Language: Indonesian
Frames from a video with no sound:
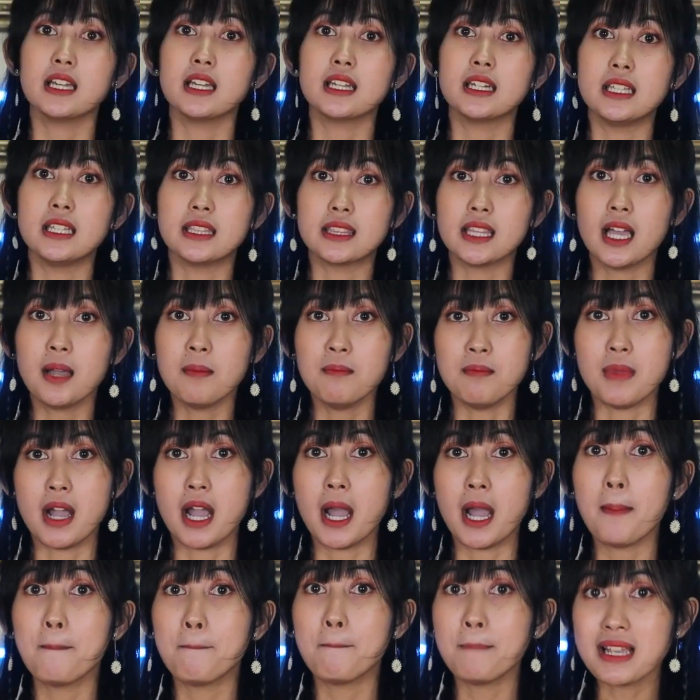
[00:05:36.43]

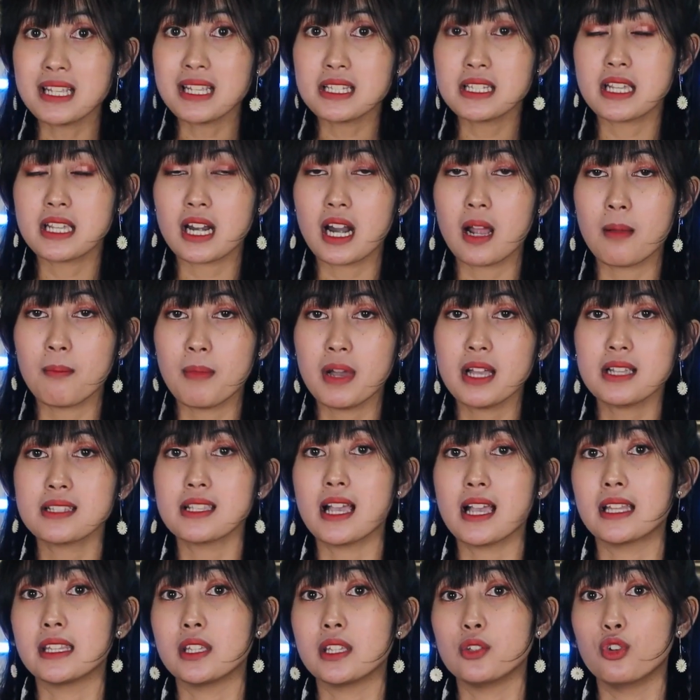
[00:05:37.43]
Ditambah pas ceramah
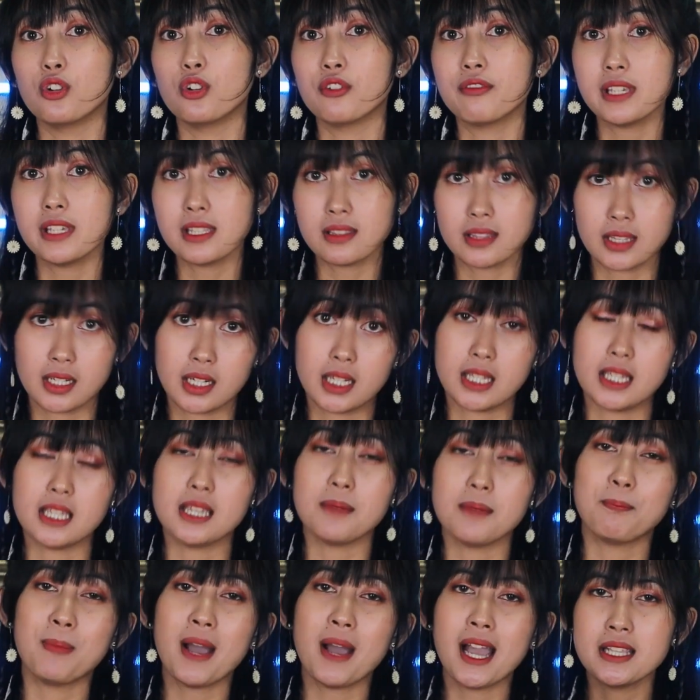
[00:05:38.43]
saat Idul Fitri,
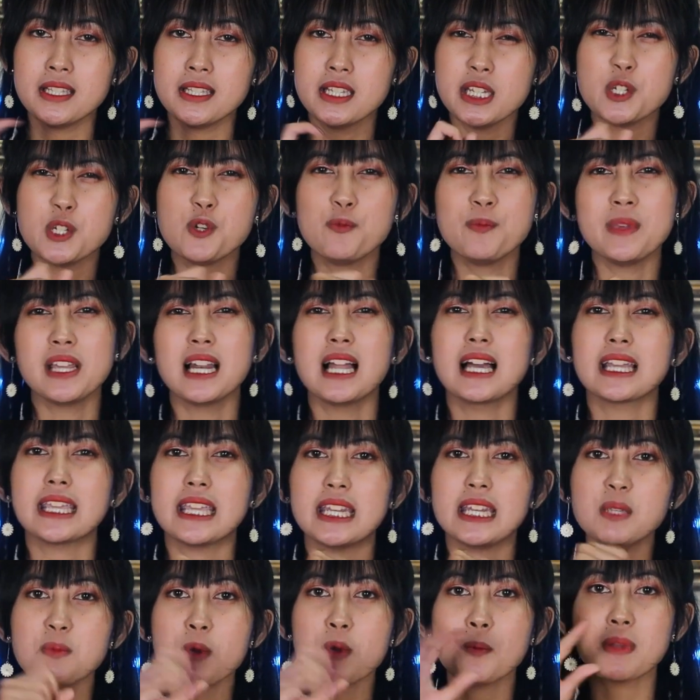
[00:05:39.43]
Panji Gumilang
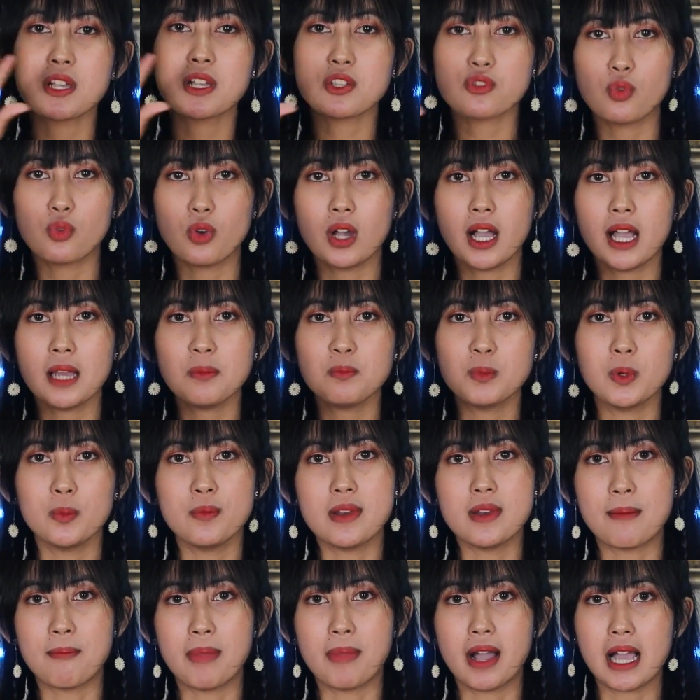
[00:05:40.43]
ini memasukkan
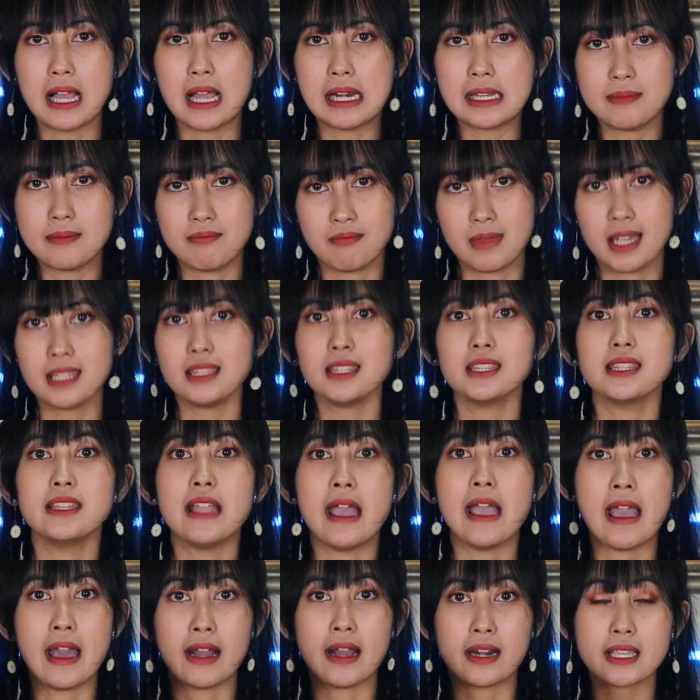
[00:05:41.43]
beberapa kalimat
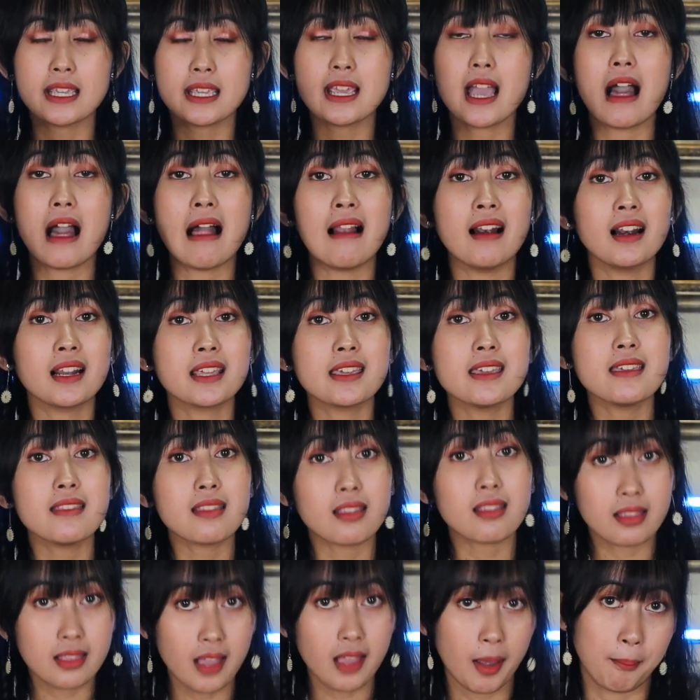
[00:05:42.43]
dari
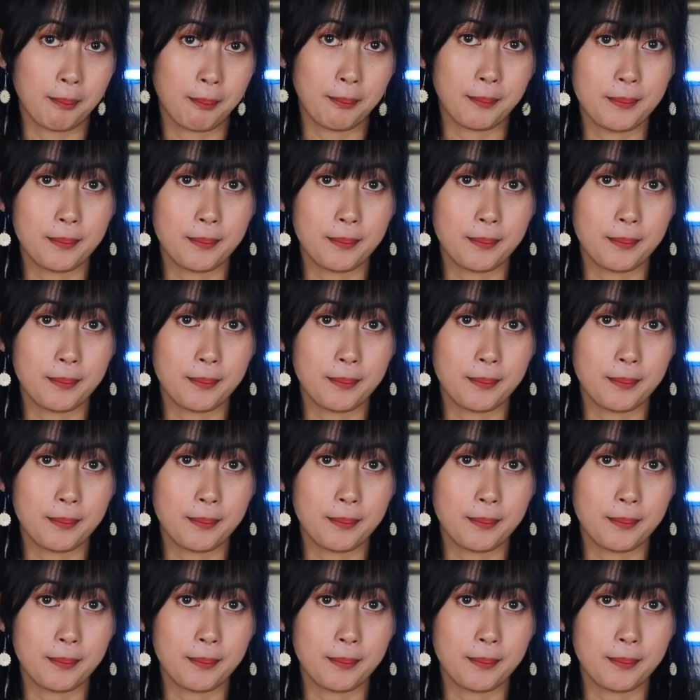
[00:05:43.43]
Alkitab.